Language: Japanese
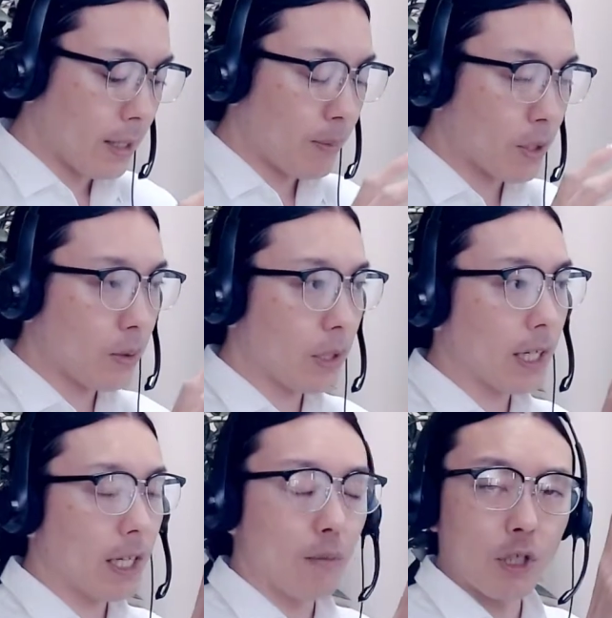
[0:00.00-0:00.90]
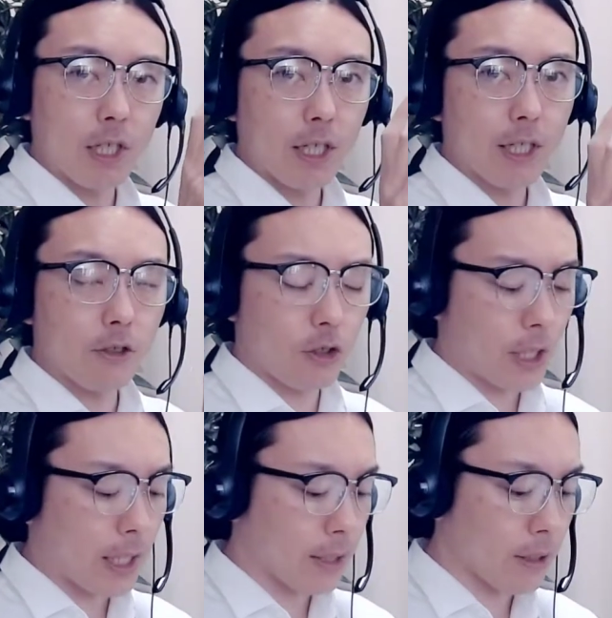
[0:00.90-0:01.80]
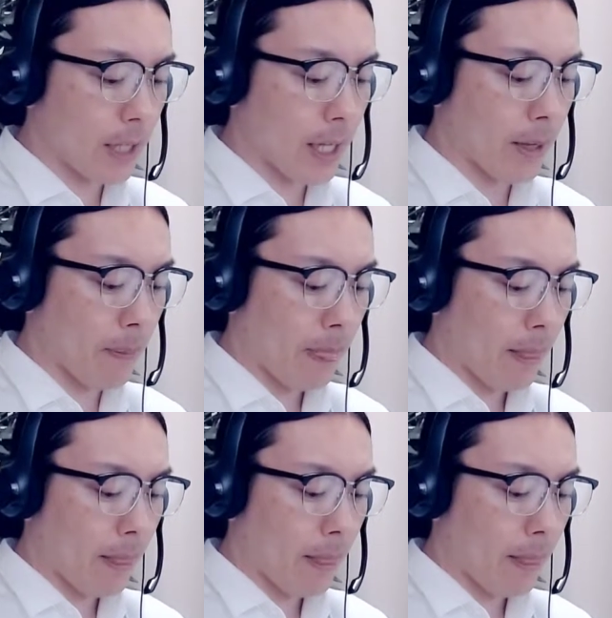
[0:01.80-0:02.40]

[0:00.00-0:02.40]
まあ、そういった煙に気づいてですね、